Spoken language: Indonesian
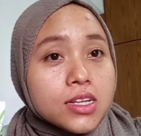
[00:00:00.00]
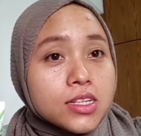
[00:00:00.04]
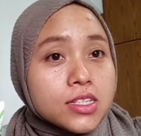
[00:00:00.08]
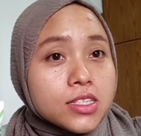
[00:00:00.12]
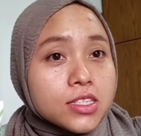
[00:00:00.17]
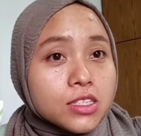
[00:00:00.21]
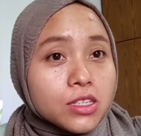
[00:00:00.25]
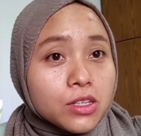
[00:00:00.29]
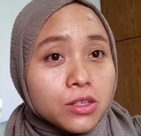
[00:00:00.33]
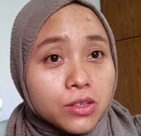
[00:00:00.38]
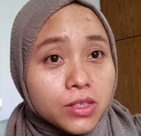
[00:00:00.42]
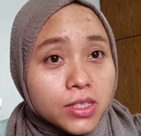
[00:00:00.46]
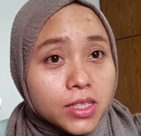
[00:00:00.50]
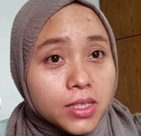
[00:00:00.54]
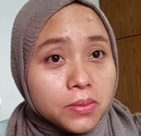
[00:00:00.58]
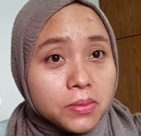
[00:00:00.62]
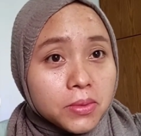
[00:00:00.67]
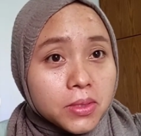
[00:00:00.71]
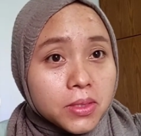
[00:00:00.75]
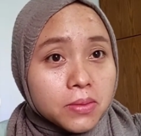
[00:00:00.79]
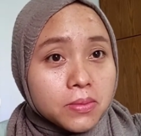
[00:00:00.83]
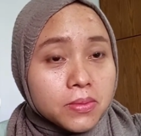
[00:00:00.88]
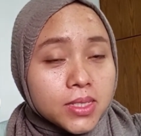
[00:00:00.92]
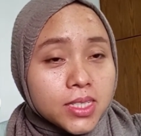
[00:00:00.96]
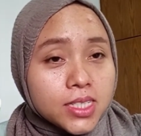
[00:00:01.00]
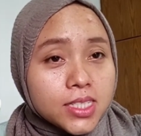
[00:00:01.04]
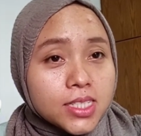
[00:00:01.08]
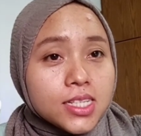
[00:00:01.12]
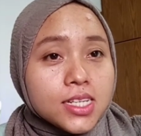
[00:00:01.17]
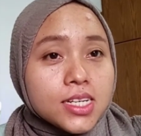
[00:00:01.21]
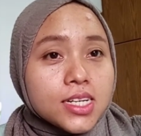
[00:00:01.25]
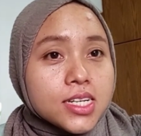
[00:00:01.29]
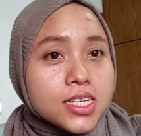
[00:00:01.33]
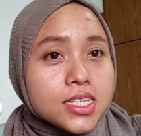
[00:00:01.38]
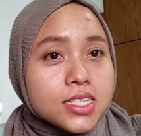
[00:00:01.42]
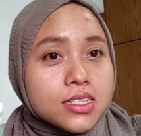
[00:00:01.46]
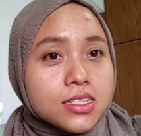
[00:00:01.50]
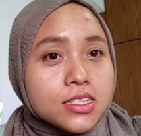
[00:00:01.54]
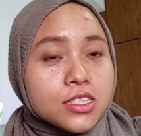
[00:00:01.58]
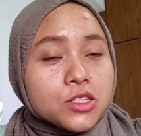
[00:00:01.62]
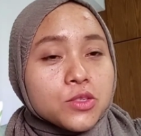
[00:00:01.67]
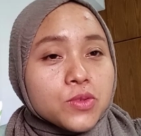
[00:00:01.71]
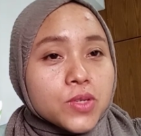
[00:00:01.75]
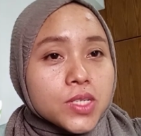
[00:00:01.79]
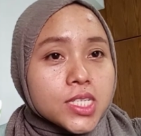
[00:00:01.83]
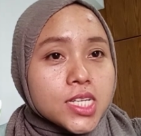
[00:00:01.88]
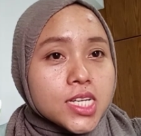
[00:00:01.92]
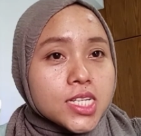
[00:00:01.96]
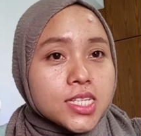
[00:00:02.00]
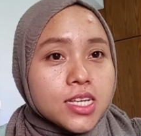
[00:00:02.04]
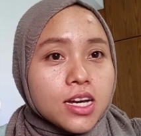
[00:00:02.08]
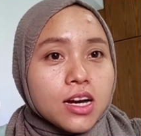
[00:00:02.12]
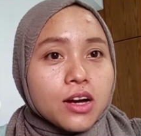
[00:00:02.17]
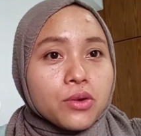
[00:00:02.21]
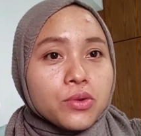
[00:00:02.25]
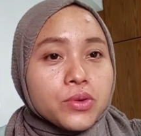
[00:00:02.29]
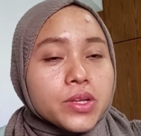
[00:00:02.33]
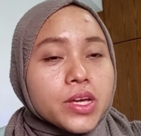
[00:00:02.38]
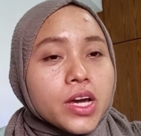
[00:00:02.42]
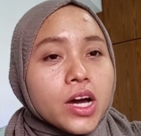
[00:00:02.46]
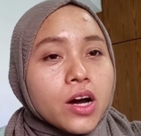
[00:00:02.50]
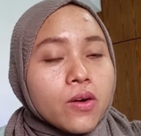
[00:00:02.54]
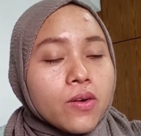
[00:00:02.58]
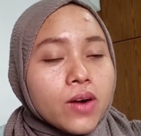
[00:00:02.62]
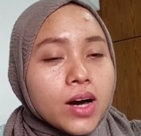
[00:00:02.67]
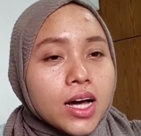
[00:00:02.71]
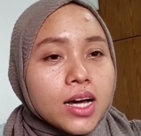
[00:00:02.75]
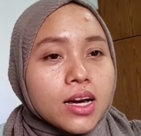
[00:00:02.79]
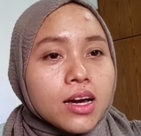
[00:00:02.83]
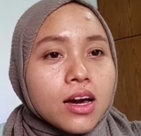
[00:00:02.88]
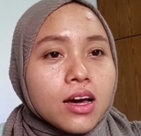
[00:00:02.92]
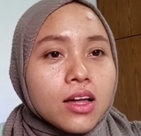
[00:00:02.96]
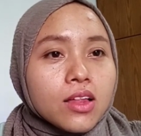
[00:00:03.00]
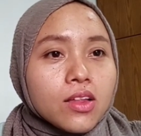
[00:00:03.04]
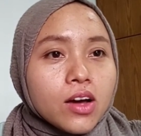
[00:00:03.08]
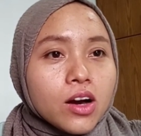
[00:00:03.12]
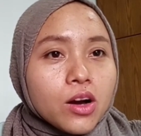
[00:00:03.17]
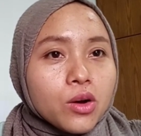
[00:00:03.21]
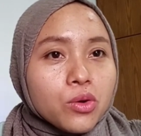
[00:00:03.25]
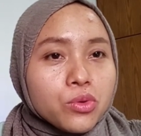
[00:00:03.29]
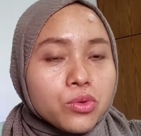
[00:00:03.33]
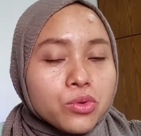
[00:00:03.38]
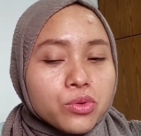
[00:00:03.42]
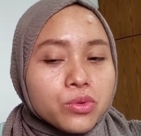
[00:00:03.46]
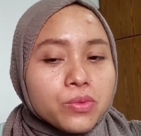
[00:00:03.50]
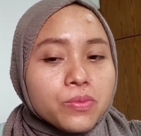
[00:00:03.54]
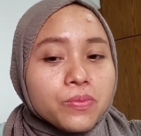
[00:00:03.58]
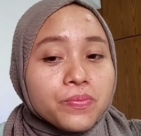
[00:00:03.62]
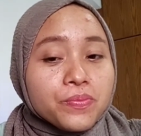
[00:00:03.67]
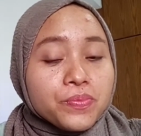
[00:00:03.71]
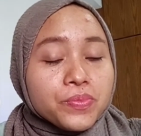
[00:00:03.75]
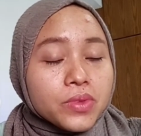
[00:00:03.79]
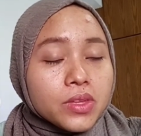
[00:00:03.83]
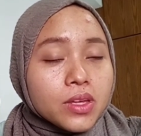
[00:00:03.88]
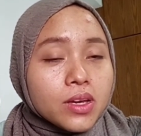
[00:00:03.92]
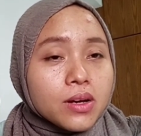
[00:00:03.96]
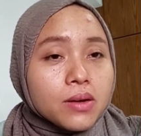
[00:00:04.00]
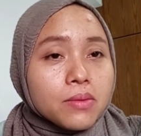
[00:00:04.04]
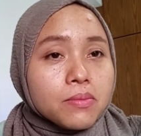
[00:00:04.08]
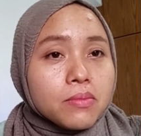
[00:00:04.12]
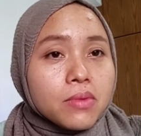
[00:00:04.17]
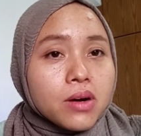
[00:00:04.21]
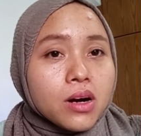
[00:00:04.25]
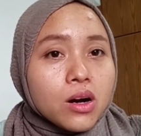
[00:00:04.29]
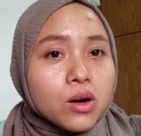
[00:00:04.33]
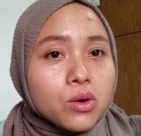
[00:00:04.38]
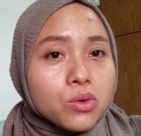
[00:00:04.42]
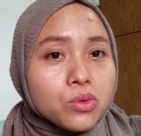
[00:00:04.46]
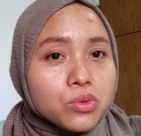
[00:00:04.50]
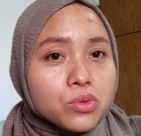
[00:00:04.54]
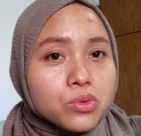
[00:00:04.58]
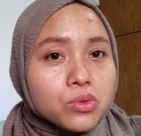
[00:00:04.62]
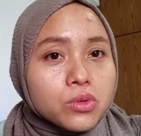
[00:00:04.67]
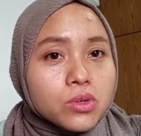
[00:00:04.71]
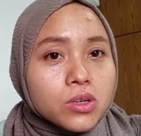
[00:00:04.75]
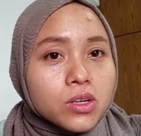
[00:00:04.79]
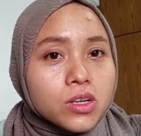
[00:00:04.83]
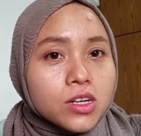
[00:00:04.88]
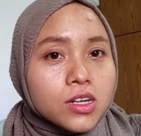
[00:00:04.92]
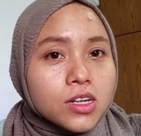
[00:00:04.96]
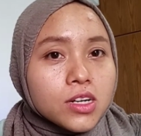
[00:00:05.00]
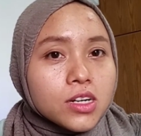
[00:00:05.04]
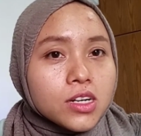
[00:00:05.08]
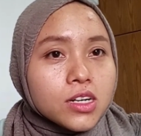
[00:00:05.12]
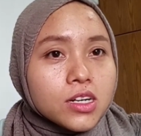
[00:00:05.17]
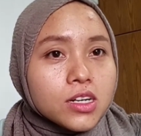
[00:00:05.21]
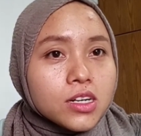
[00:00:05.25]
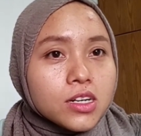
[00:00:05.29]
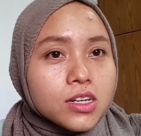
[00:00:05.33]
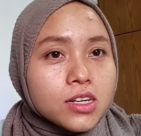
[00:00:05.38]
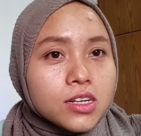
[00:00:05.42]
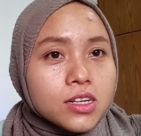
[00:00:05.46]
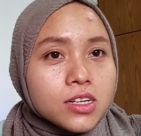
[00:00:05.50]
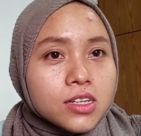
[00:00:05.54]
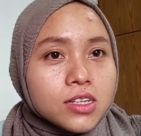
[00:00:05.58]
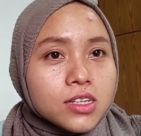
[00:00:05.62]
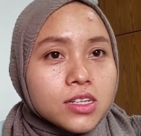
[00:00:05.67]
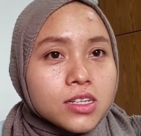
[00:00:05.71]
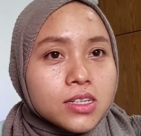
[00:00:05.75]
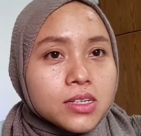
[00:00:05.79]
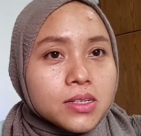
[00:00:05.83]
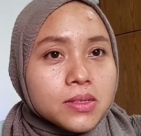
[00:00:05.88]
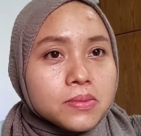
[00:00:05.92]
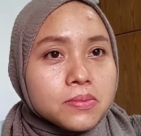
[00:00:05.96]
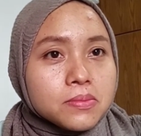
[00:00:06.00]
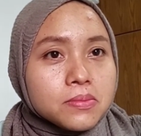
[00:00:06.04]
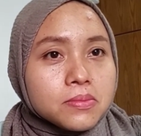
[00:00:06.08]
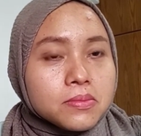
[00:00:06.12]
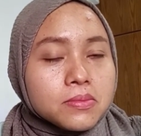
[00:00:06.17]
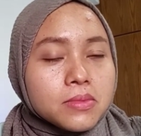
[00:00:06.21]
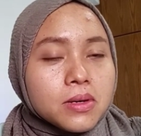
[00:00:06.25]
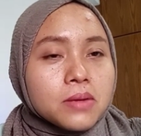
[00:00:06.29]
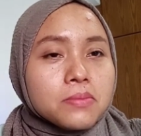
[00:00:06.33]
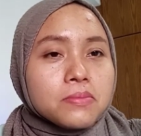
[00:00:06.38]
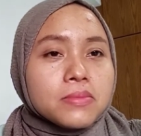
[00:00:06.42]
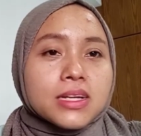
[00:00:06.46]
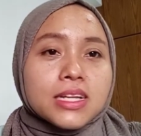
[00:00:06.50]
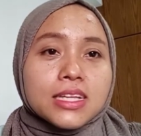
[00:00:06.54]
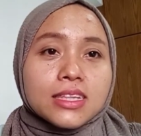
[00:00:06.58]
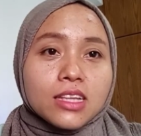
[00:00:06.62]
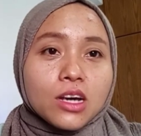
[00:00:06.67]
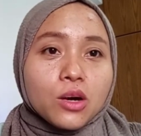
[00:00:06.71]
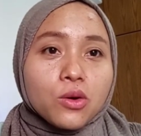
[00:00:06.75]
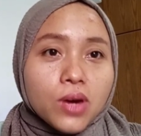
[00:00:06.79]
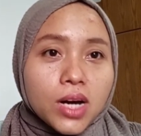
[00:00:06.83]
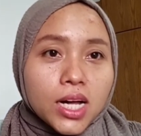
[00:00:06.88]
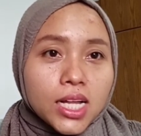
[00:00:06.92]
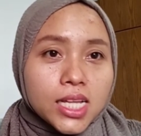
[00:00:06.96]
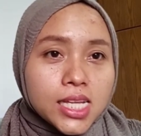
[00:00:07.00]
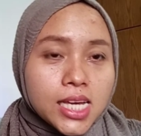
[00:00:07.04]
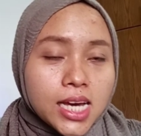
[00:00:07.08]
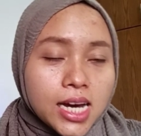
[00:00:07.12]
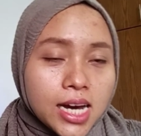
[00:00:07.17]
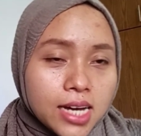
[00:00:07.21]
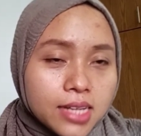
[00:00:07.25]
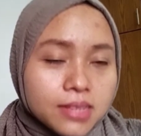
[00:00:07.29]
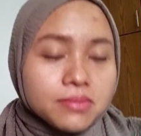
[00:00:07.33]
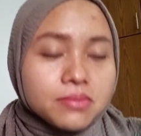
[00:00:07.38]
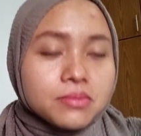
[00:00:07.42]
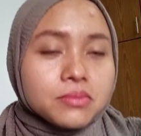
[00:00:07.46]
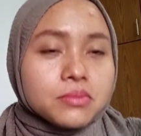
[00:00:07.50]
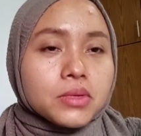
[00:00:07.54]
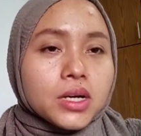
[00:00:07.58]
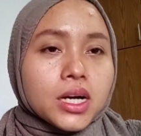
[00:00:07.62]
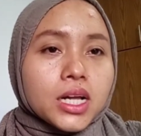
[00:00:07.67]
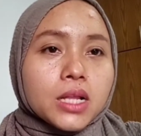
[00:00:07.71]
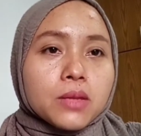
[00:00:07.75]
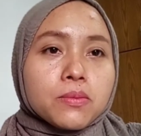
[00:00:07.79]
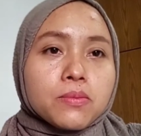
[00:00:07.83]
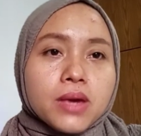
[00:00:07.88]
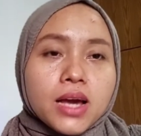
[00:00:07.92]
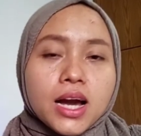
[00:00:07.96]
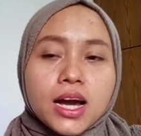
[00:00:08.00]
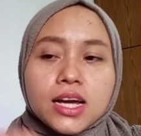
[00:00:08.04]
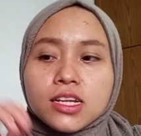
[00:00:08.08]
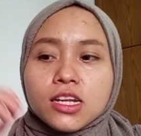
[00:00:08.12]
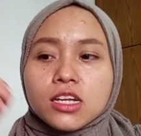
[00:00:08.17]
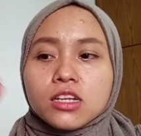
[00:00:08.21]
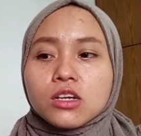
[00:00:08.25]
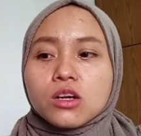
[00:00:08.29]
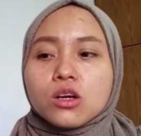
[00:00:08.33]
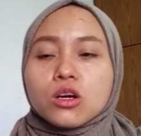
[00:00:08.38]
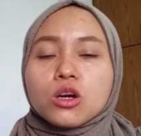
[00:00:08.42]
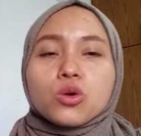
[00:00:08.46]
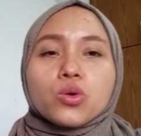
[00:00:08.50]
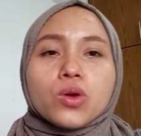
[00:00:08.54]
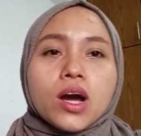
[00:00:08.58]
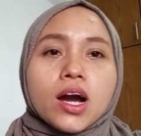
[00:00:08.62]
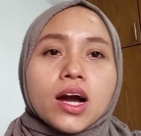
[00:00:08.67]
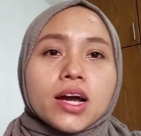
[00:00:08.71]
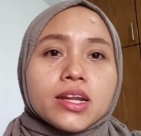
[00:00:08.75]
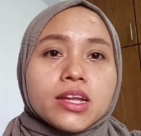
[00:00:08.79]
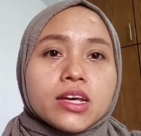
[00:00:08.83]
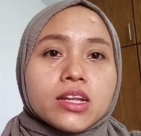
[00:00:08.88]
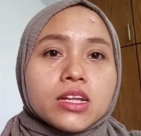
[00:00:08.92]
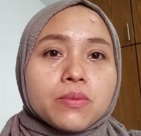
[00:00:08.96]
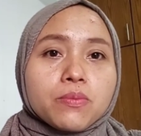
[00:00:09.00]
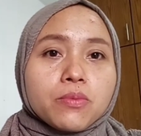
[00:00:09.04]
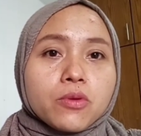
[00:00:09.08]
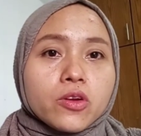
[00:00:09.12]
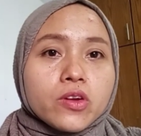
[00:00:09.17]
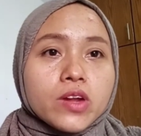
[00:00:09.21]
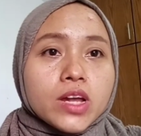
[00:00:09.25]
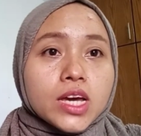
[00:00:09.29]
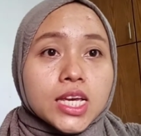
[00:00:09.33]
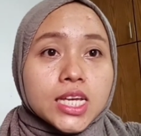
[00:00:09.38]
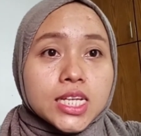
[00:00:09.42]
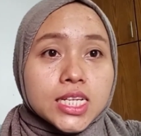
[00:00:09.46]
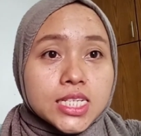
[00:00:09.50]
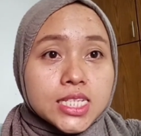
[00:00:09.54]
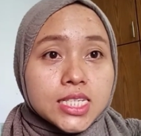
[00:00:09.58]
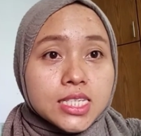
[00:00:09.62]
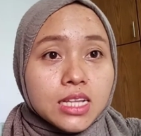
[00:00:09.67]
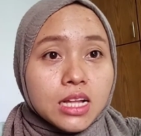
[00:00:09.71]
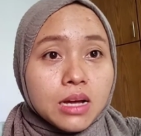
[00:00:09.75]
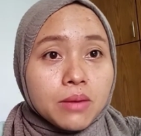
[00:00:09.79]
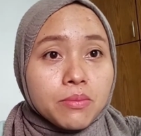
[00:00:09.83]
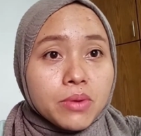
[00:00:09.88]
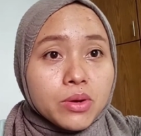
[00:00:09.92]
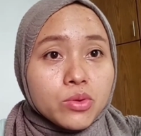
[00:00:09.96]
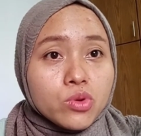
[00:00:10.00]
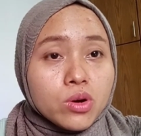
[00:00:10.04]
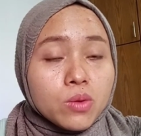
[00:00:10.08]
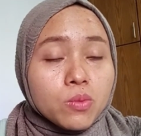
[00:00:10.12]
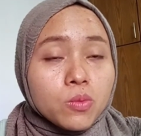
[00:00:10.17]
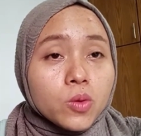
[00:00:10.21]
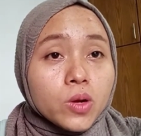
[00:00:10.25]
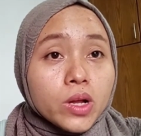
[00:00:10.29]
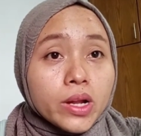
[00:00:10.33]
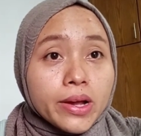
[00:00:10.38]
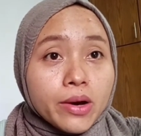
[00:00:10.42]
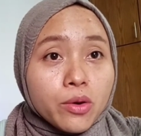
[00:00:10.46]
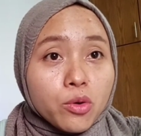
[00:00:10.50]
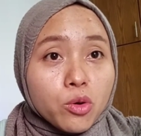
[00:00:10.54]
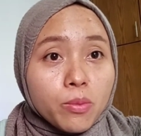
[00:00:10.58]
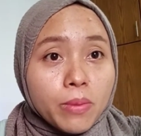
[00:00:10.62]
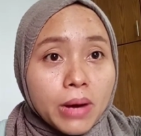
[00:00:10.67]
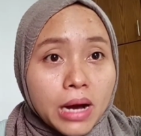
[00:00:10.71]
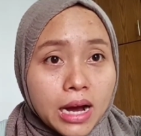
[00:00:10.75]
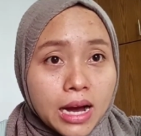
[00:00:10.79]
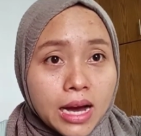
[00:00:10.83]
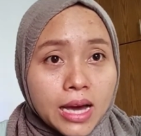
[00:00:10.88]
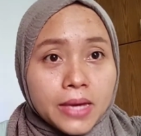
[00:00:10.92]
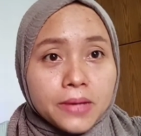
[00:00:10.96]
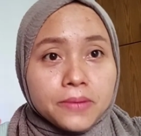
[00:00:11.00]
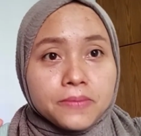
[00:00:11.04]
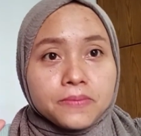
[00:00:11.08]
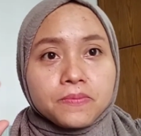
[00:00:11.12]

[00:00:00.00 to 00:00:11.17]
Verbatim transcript: so teman-teman sesuai janji aku di awal kalau aku mau uh, memberitahu kalian kelebihan dan kekurangan dari produk ini selama dua bulan aku pakai.